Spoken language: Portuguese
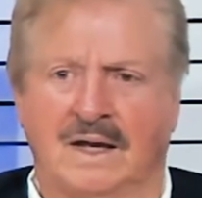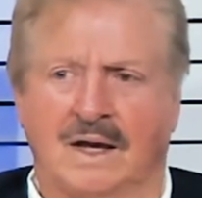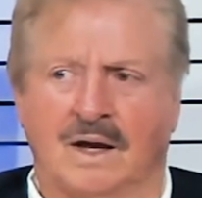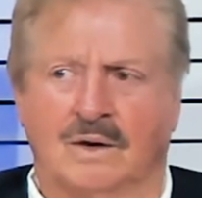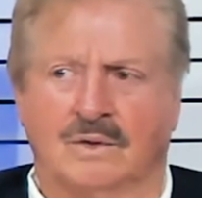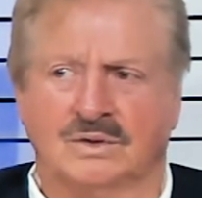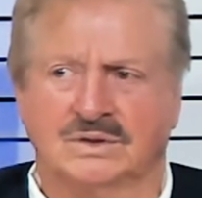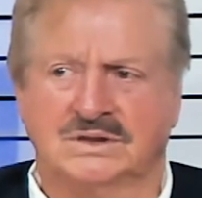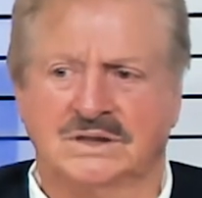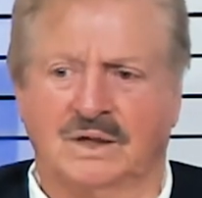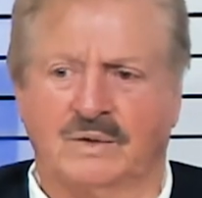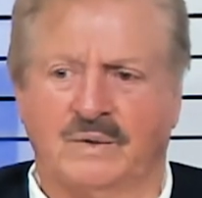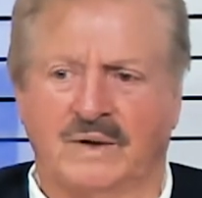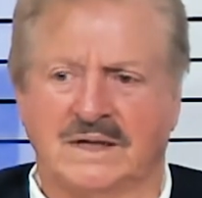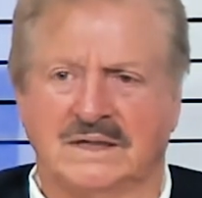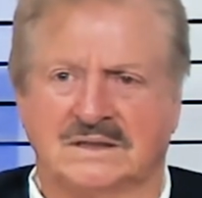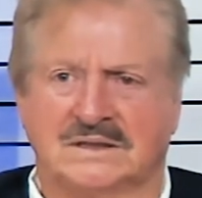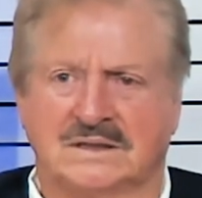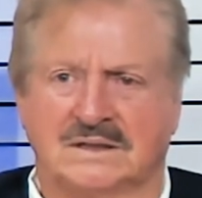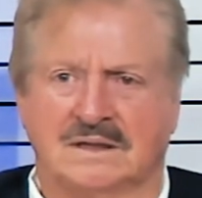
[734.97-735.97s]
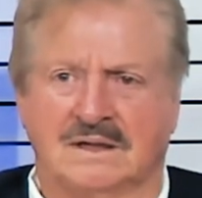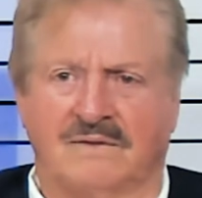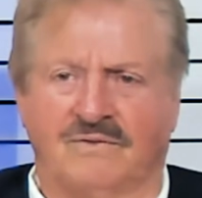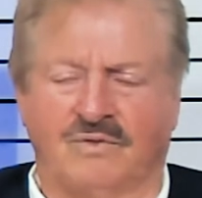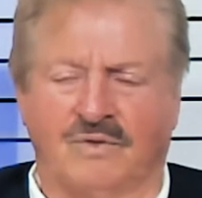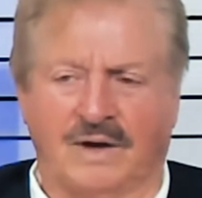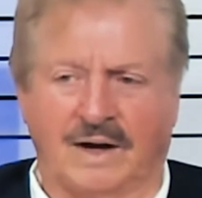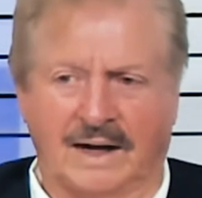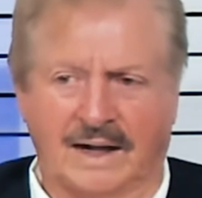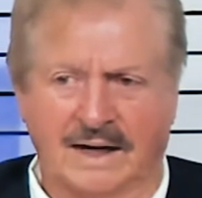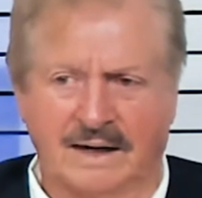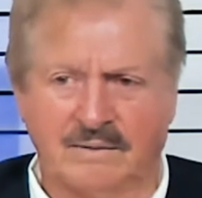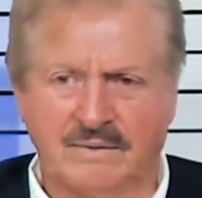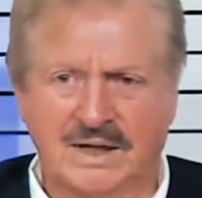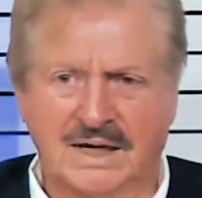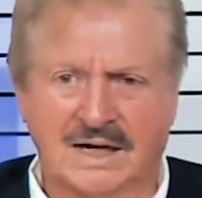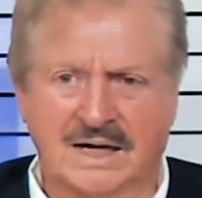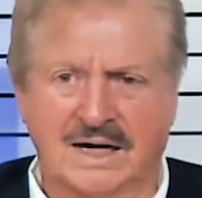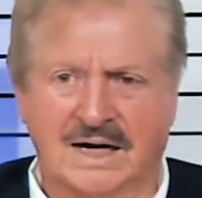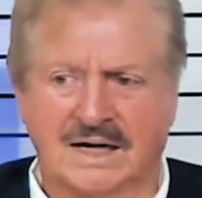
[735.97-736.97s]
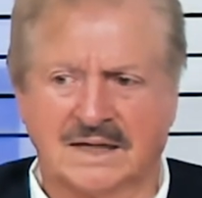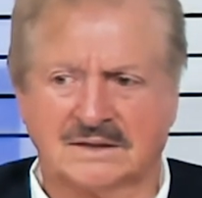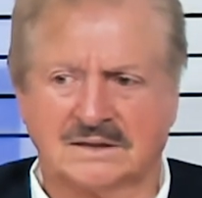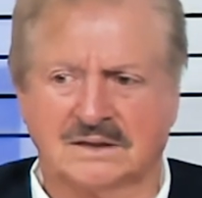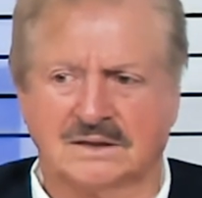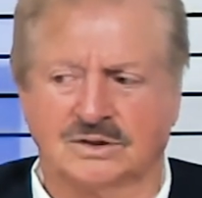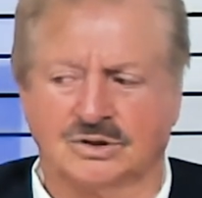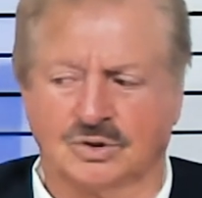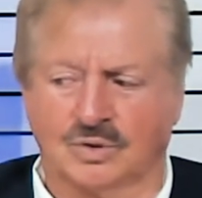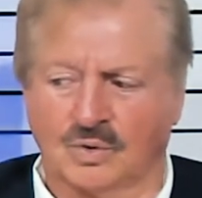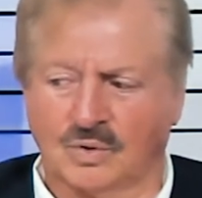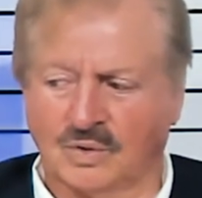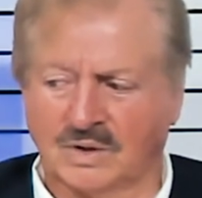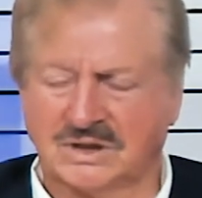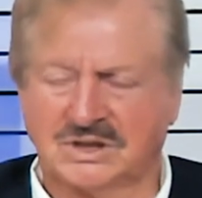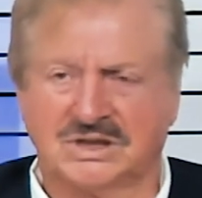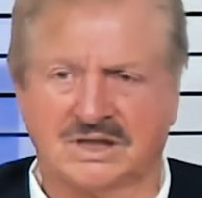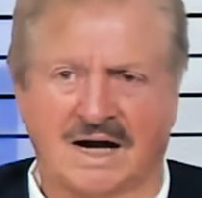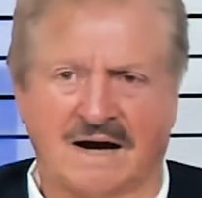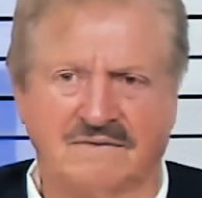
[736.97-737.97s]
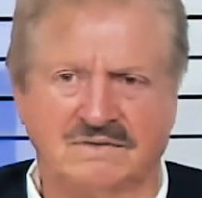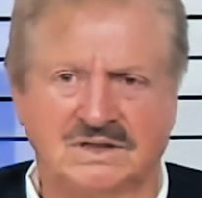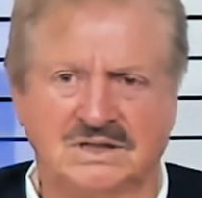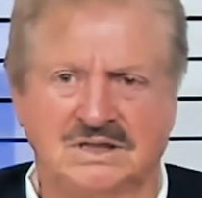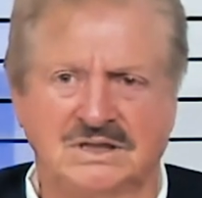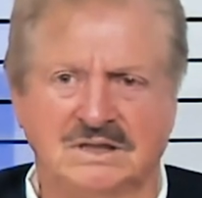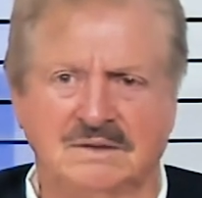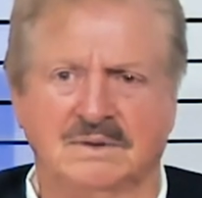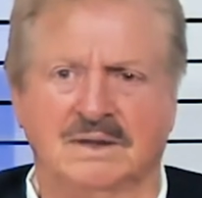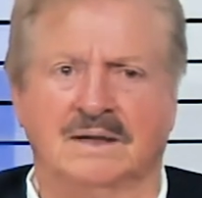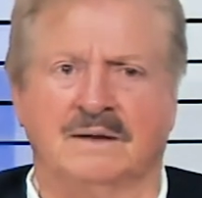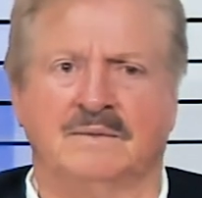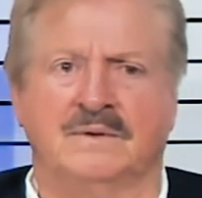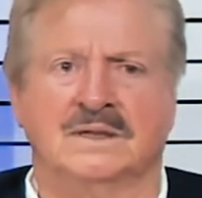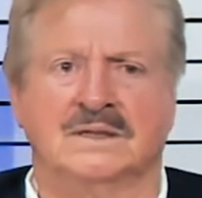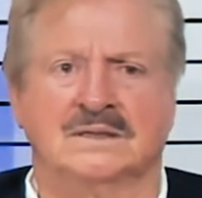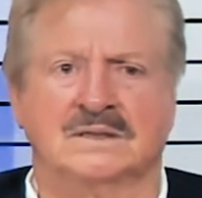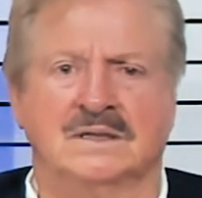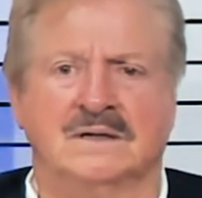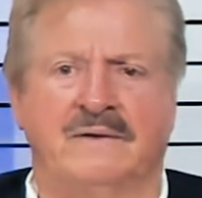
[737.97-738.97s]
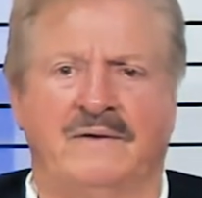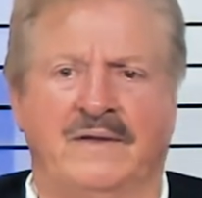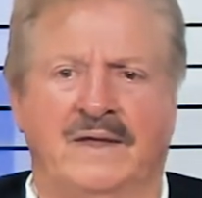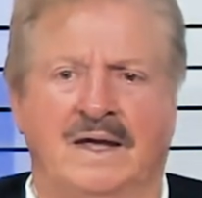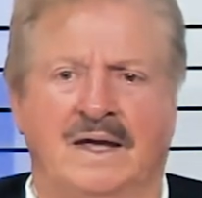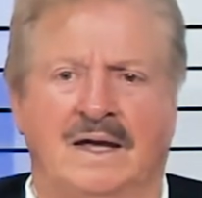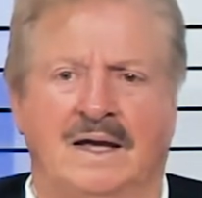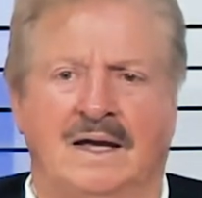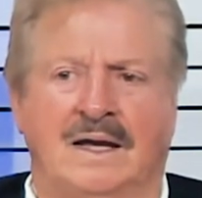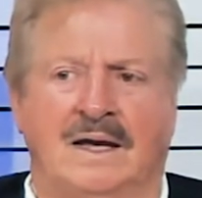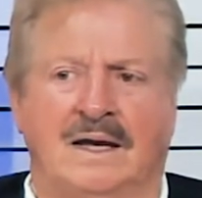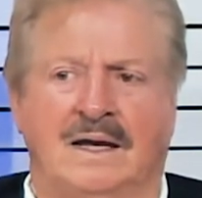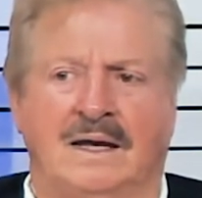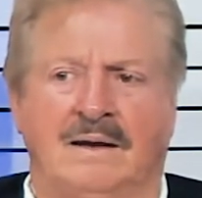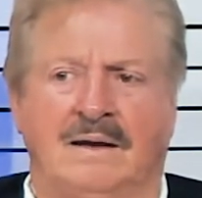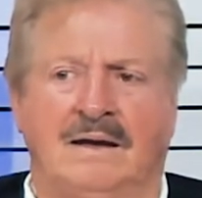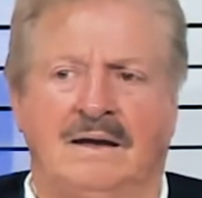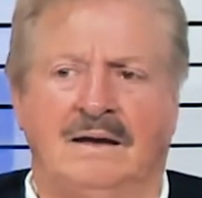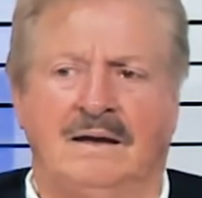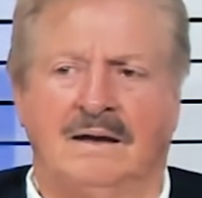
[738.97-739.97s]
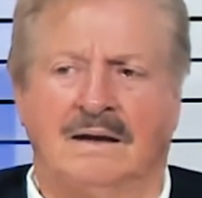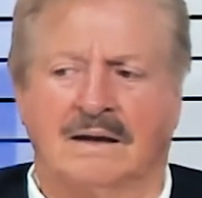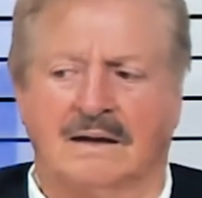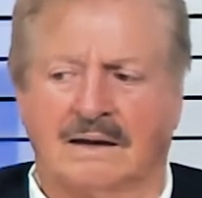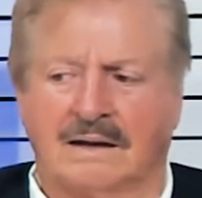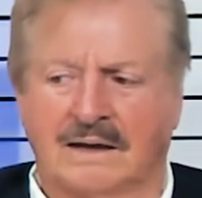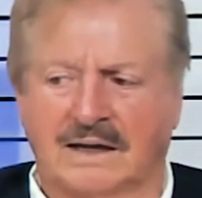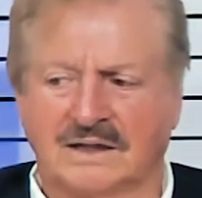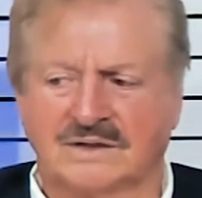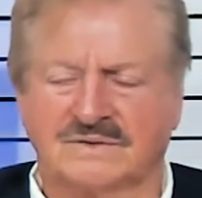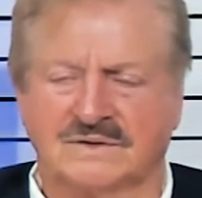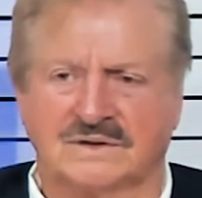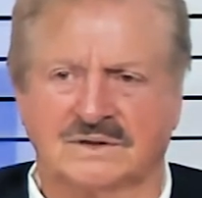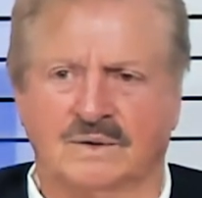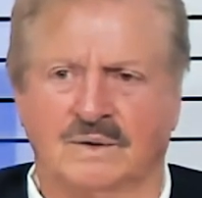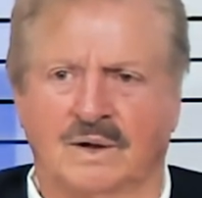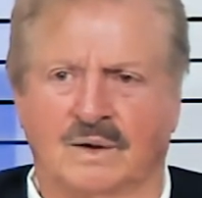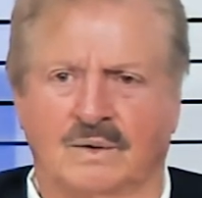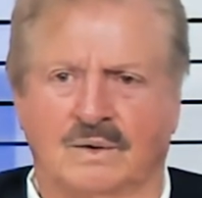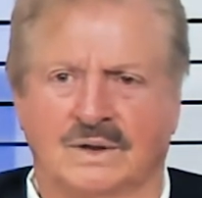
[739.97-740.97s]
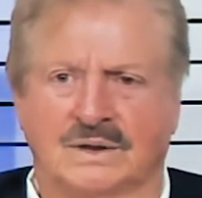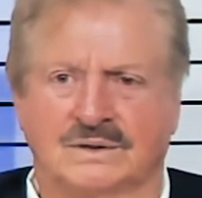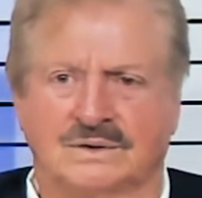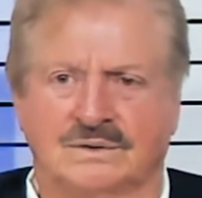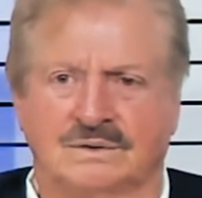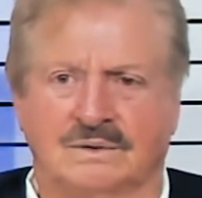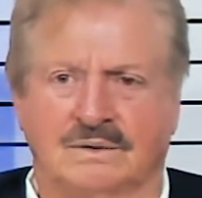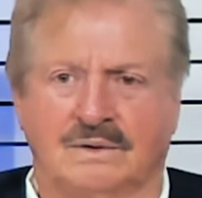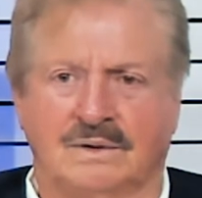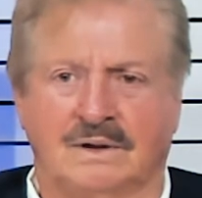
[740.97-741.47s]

Consequência, foi lá na minha casa, jogou as chaves em cima da mesa e quis fazer o um negócio.